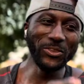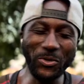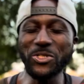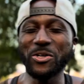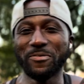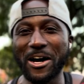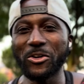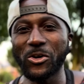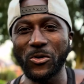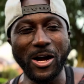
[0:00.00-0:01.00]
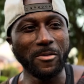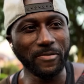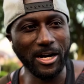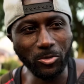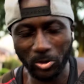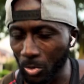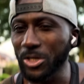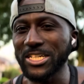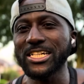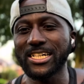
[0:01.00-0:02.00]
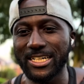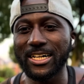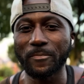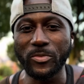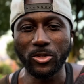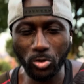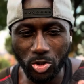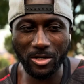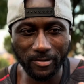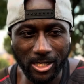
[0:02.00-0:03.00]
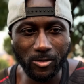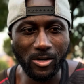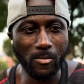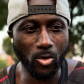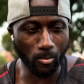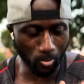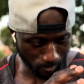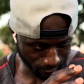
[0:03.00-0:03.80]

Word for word: 当時はファウルクは、もうファウルクは友達だから、当時はファウルクはもう、もう